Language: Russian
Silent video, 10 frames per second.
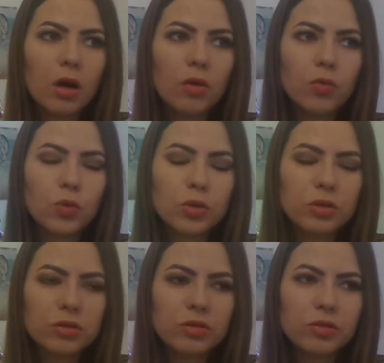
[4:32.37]

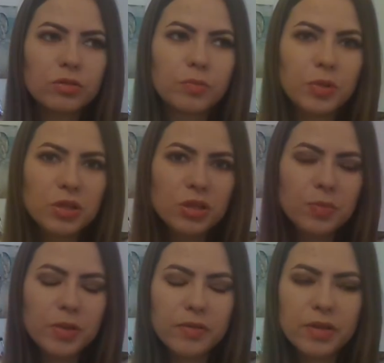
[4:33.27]
Вот, э, в
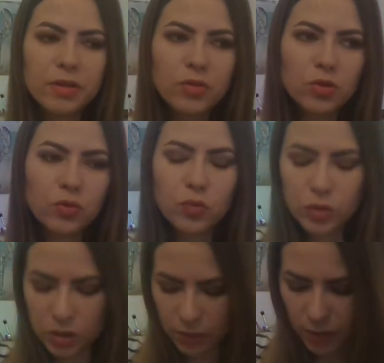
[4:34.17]
принципе, наверное, все в двух
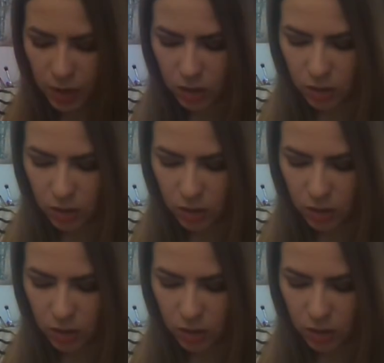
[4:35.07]
словах.